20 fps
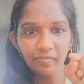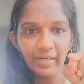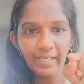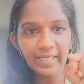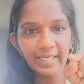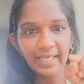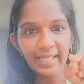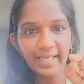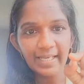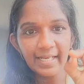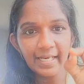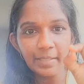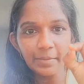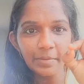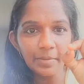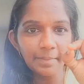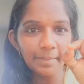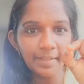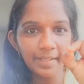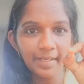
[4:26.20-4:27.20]
வைக்கிறீங்கள
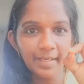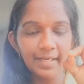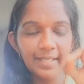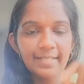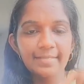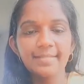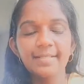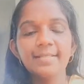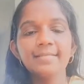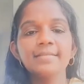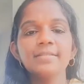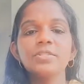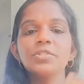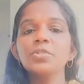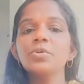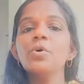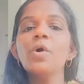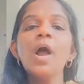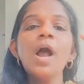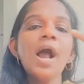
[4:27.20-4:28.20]
ஒரு பட்டாணி சைஸ்
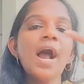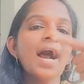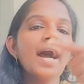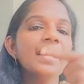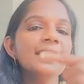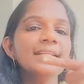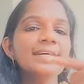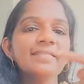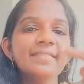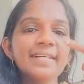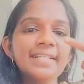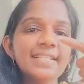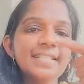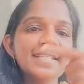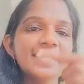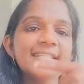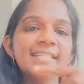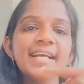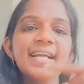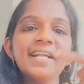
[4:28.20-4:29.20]
ஸோ அதை
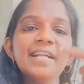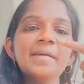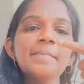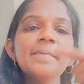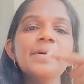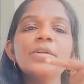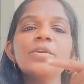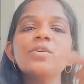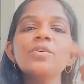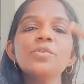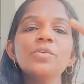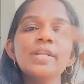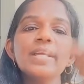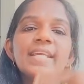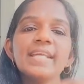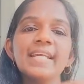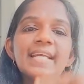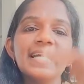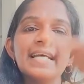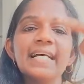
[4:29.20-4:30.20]
வச்சு தான் என்ன பண்ணணும்
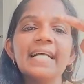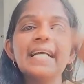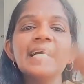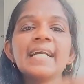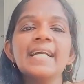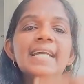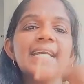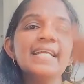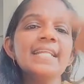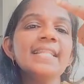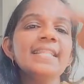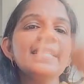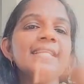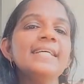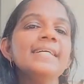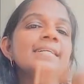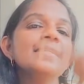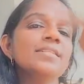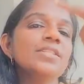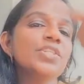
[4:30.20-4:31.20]
நீங்கள்
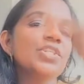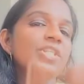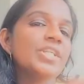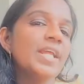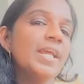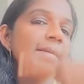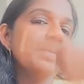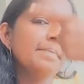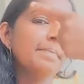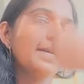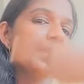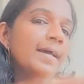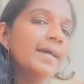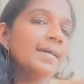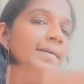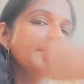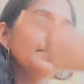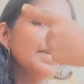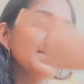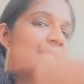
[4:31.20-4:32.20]
இந்த ஷேப்பில்
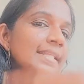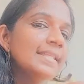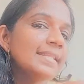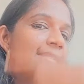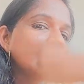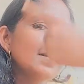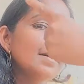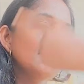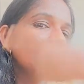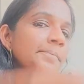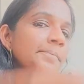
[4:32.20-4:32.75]
இந்த